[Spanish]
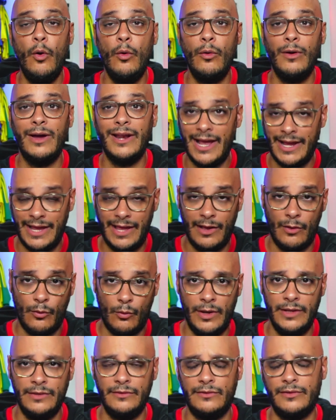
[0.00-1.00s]
gran
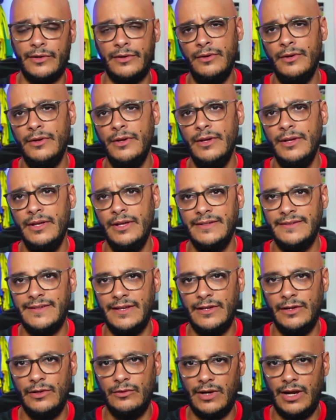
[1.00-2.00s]
encuentro,
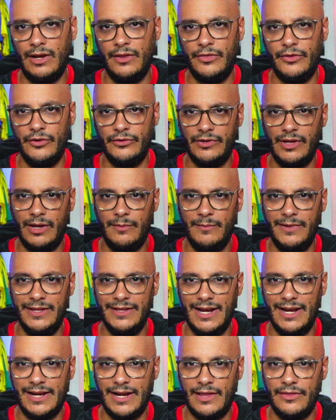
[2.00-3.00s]
se neutralizó
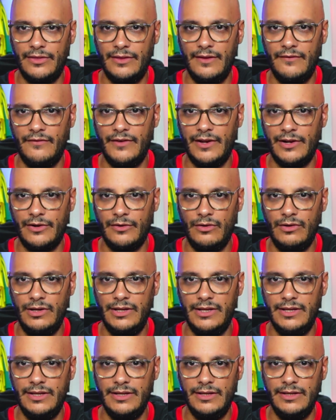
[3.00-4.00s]
totalmente al Racing de Ferrol
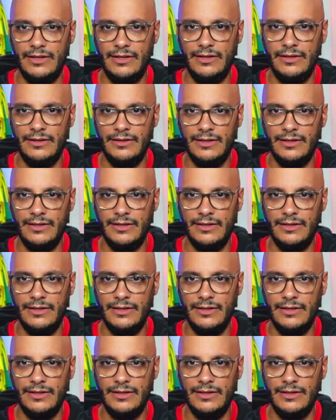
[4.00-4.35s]
y,